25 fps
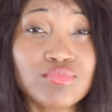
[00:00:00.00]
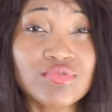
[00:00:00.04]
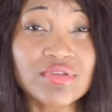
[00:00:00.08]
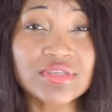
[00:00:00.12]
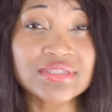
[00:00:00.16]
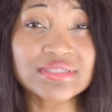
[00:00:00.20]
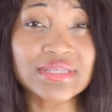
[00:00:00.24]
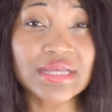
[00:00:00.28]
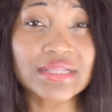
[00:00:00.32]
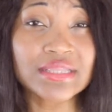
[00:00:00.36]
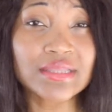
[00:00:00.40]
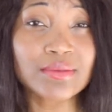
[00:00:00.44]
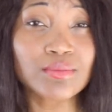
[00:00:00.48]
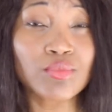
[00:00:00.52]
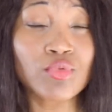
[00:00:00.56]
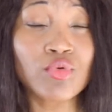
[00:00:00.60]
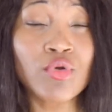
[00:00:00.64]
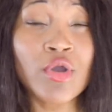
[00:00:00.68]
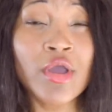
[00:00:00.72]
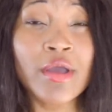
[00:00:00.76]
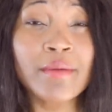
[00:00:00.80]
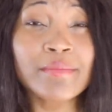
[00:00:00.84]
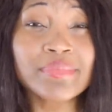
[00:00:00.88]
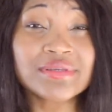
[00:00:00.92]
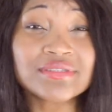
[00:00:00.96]
pour les animaux,
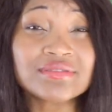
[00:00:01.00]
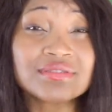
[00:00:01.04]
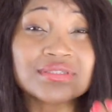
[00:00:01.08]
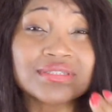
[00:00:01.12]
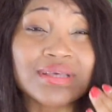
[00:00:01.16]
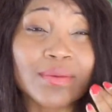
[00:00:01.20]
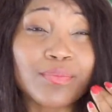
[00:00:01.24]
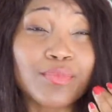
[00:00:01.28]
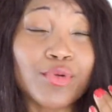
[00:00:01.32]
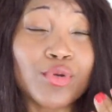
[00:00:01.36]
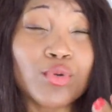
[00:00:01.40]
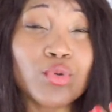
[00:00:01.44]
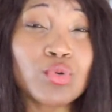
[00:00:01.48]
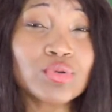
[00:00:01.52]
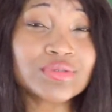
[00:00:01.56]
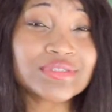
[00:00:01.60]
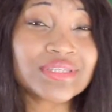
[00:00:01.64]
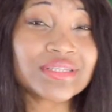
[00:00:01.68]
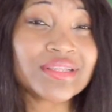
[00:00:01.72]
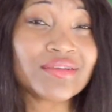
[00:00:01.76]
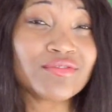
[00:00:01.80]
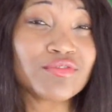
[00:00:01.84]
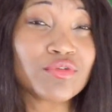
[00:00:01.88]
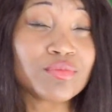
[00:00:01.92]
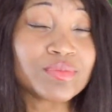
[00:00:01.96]
parce que ça peut
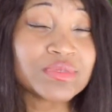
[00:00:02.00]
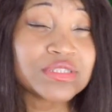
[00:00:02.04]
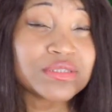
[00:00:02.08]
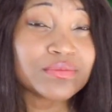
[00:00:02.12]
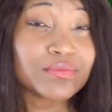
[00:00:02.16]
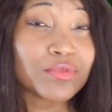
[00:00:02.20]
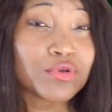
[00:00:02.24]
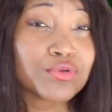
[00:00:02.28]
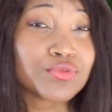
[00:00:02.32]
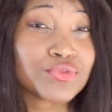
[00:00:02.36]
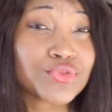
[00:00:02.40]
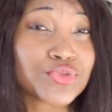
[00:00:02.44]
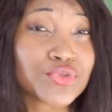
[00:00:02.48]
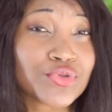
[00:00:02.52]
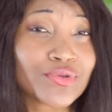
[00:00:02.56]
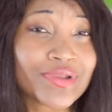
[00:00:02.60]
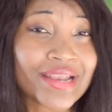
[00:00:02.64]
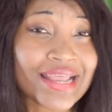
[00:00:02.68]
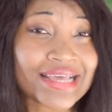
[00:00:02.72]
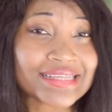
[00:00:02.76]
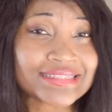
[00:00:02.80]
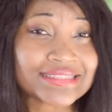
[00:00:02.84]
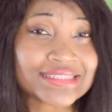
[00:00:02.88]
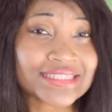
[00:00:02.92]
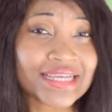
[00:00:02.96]
causer des vomissements, de
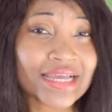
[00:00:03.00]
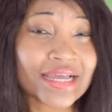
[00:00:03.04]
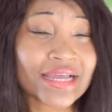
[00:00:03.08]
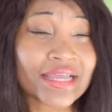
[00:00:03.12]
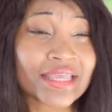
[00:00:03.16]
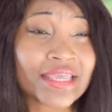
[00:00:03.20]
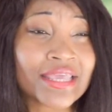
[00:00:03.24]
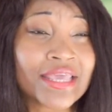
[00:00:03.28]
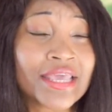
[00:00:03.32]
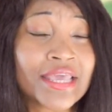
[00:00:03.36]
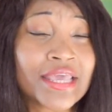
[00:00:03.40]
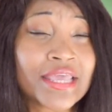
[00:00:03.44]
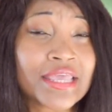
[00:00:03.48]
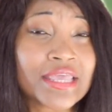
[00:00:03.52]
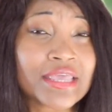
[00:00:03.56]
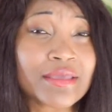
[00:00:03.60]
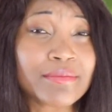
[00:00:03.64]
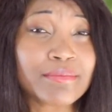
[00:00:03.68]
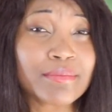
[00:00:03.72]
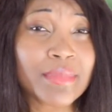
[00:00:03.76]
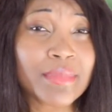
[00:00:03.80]
la diarrhée et